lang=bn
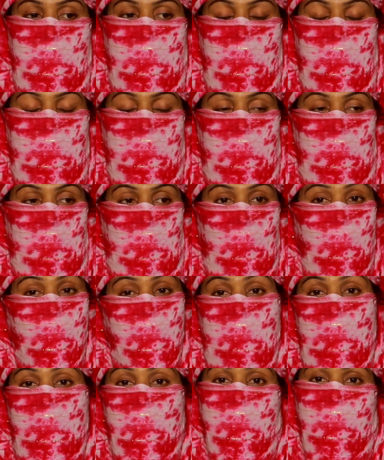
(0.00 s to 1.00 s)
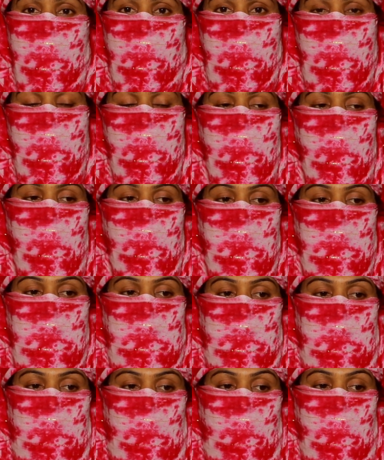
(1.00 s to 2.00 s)
আবার মানে কুসা দিয়ে বলতেছে
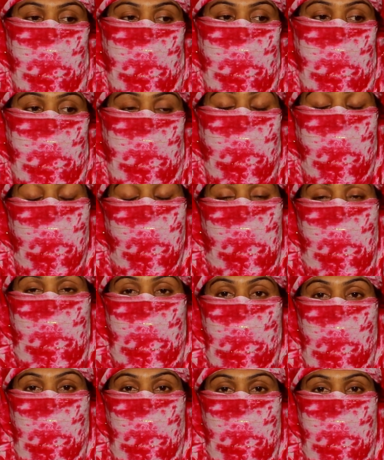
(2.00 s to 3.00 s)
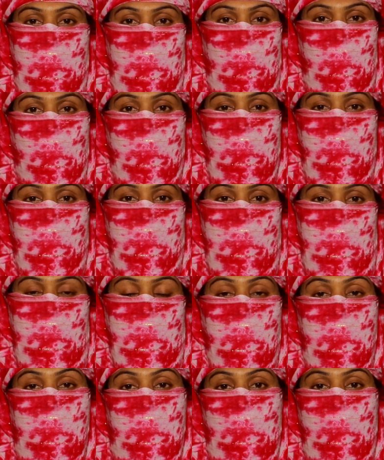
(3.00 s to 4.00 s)
বলতেছে কি বয়স কি কম হয়েছে
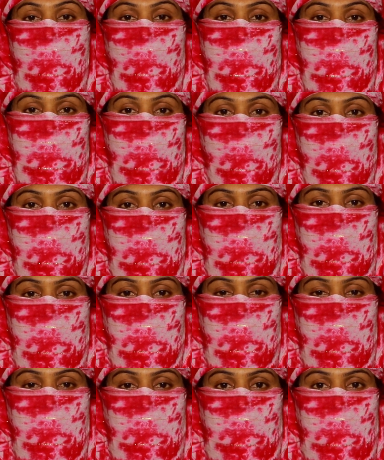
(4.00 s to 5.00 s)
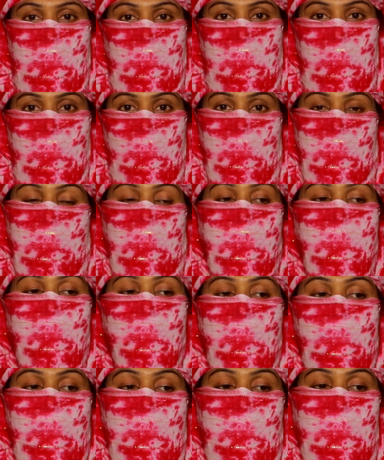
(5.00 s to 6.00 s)
কিছু কি বুঝে না যদি না
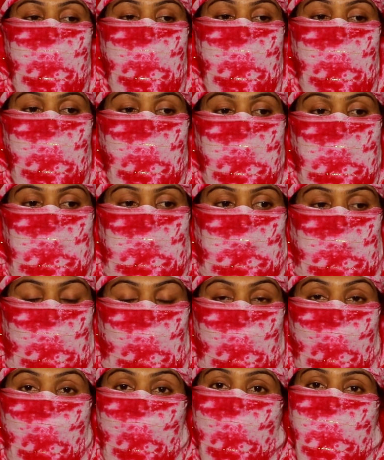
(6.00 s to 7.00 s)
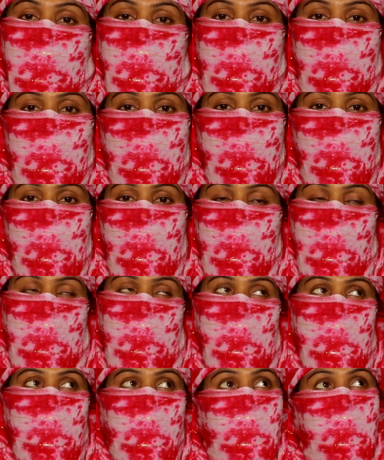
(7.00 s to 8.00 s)
বুঝতো যদি ছোটো বাচ্চা হইতো
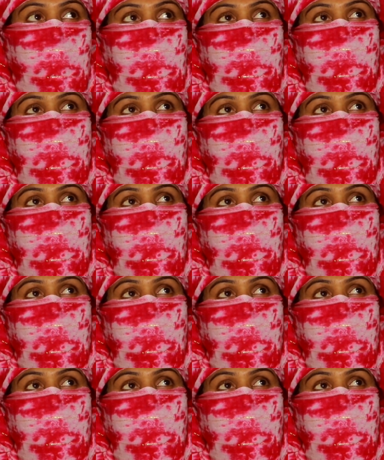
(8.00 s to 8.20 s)
তাহলে কি বাপ